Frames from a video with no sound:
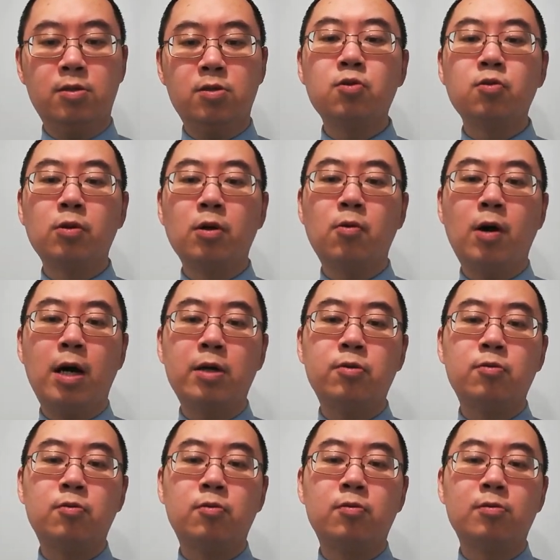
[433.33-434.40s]
主的话
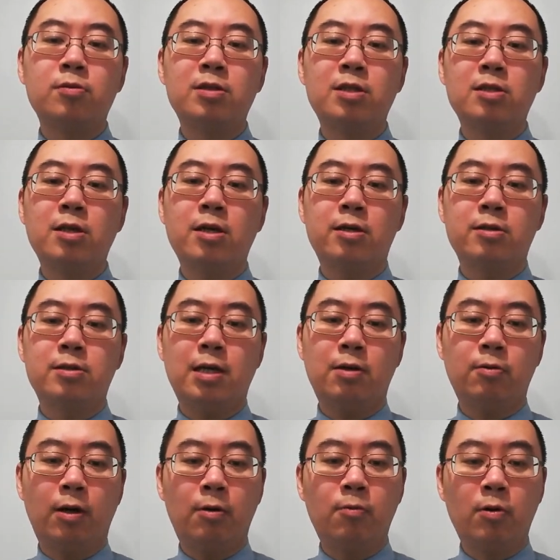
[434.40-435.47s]
语是这样教
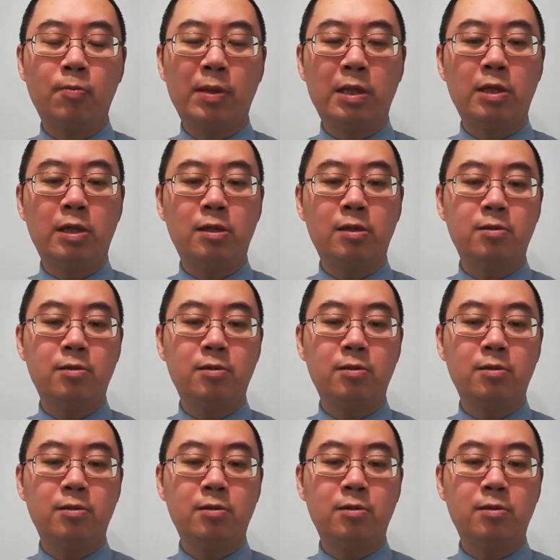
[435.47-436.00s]
导我们的，